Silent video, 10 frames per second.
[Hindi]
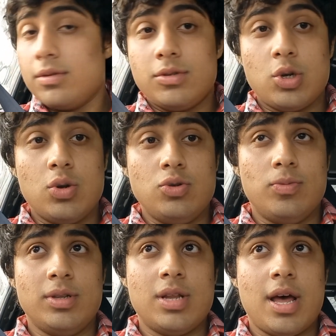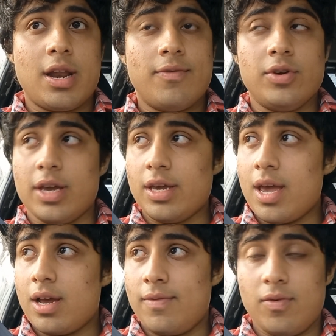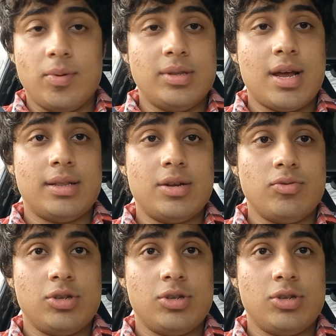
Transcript: चलो जो बंदा आ रहा है वो यहीं आएगा वो बंदा आता है